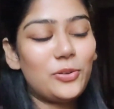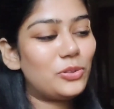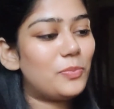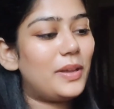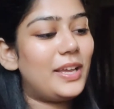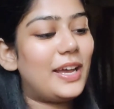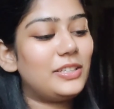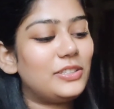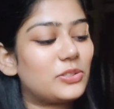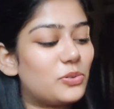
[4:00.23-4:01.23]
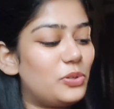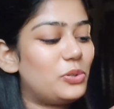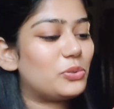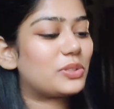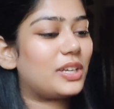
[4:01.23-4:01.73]
रही हूँ तो मैं आज इसको ही
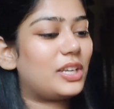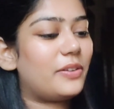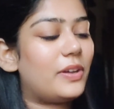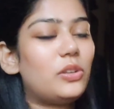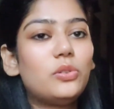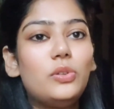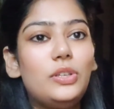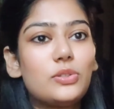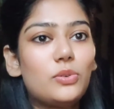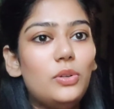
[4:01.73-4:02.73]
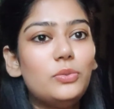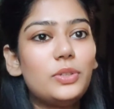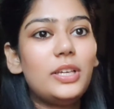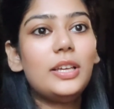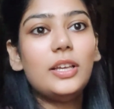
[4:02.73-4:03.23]
यूज करने वाली हूँ तो इसको
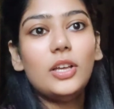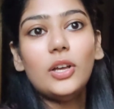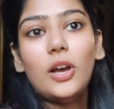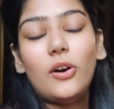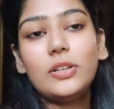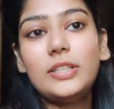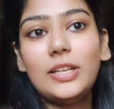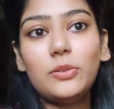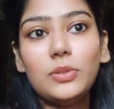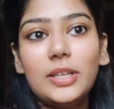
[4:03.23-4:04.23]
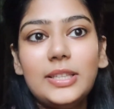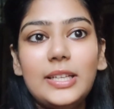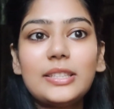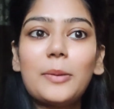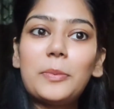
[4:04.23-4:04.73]
लूंगी और जैतून का
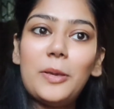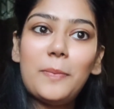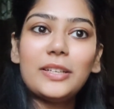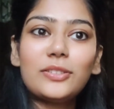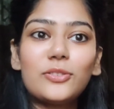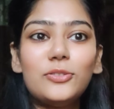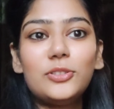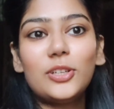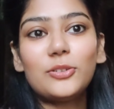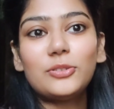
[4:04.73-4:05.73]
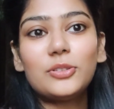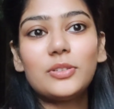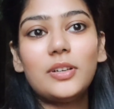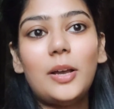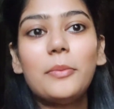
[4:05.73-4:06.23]
तेल सबके पास कुछ ना कुछ
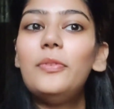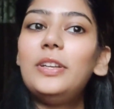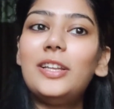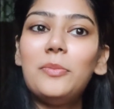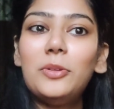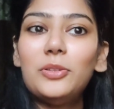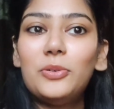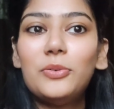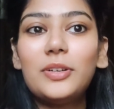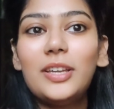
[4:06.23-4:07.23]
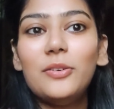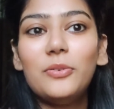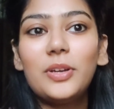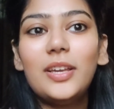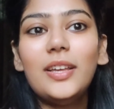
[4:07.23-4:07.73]
अब विंटर में तो होंगे
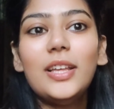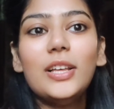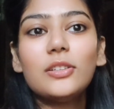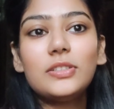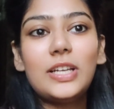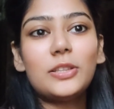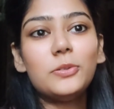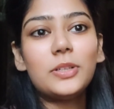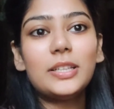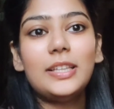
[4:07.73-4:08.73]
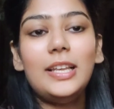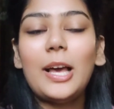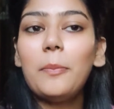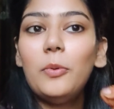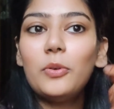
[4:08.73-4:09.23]
होंगे तो जैतून का तेल
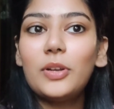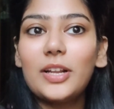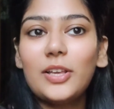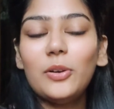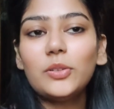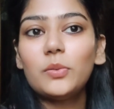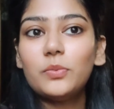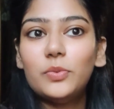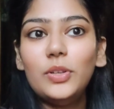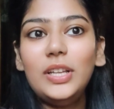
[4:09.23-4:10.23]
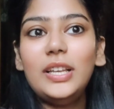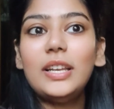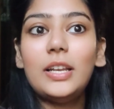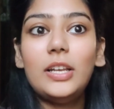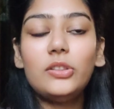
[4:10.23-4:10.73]
आप लोग रखे हो तो वो ले
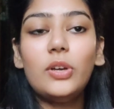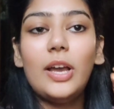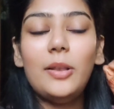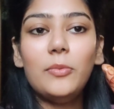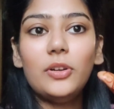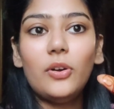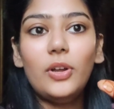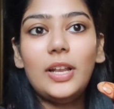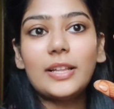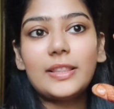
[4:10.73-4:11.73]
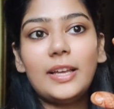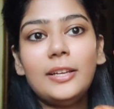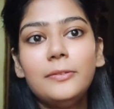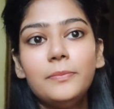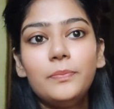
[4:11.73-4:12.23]
लेना नहीं तो एलमंड ऑयल आता है